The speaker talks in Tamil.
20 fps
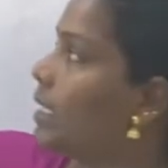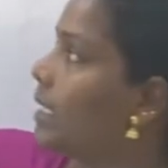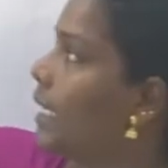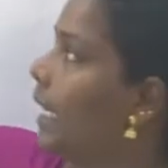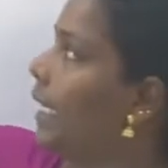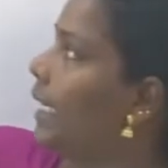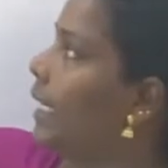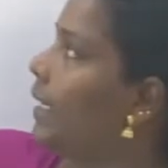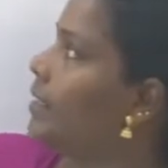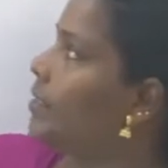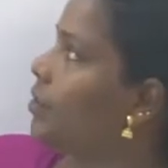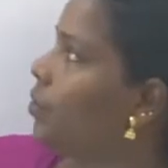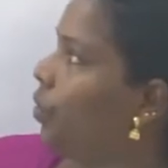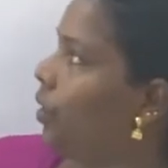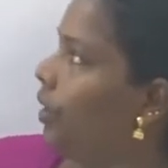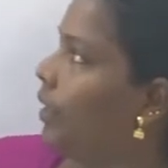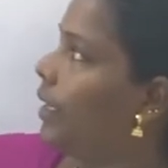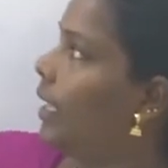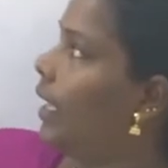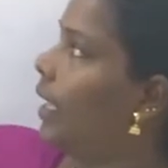சென்டென்ஸ்
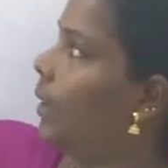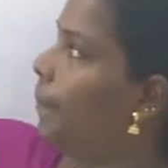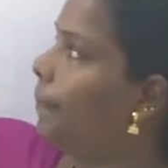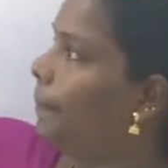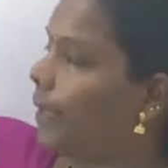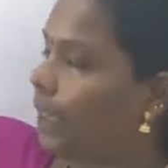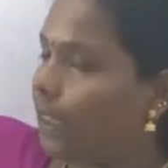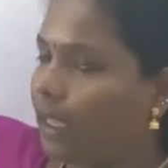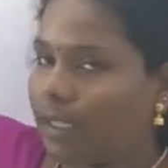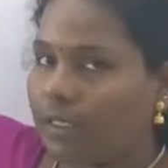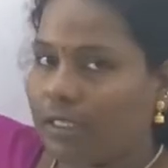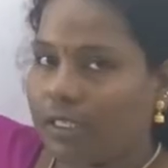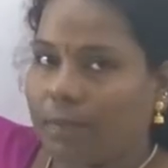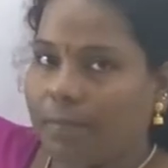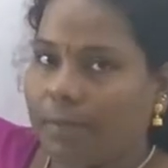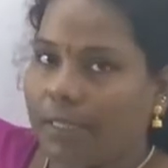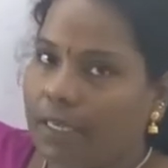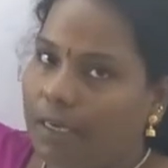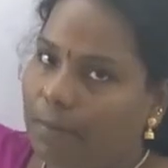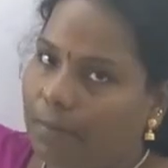ஒன்று தான் பித்தாஜிக்கு
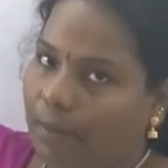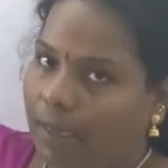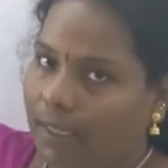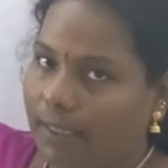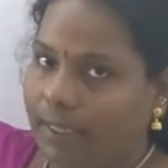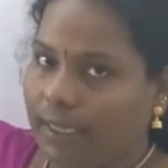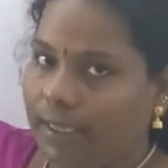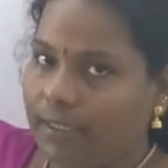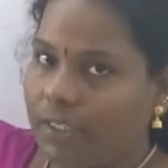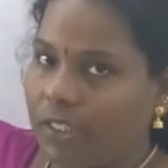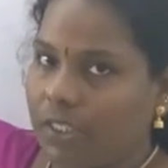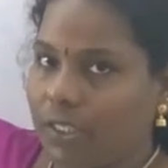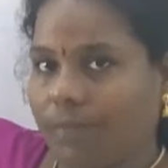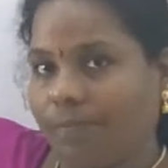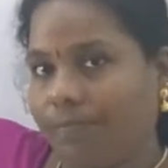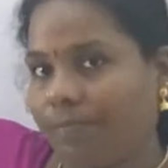பதில் மாதாஜி